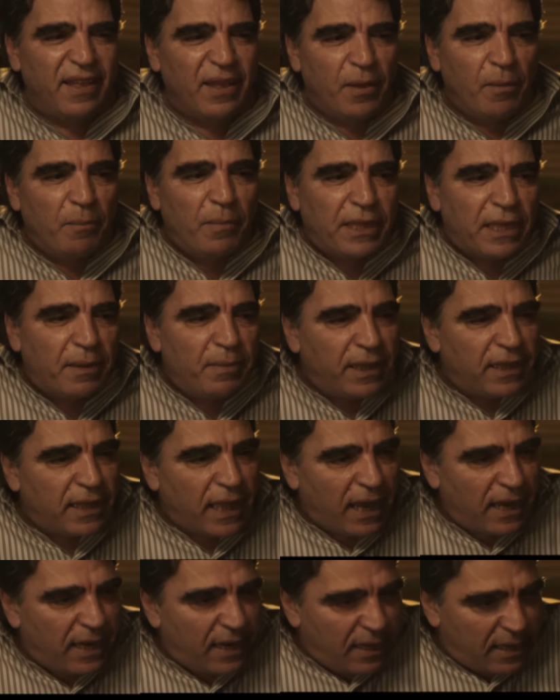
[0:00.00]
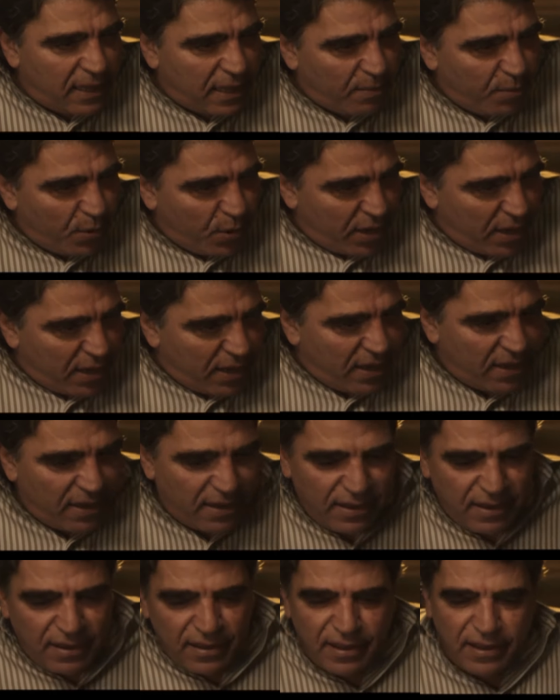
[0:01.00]
ما دام انت حليت لي ايه؟
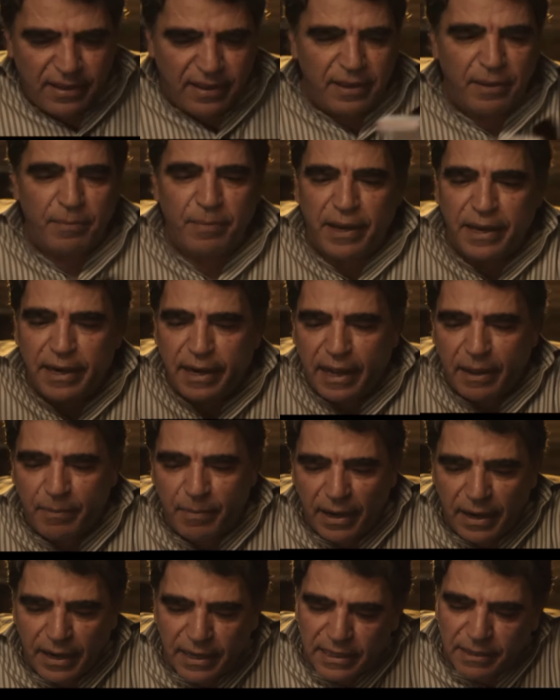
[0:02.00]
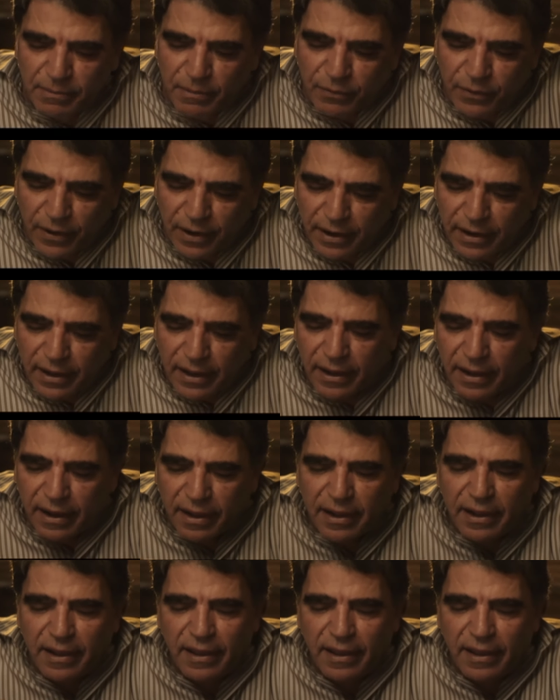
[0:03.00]
يبقى انا كمان لازم افرقك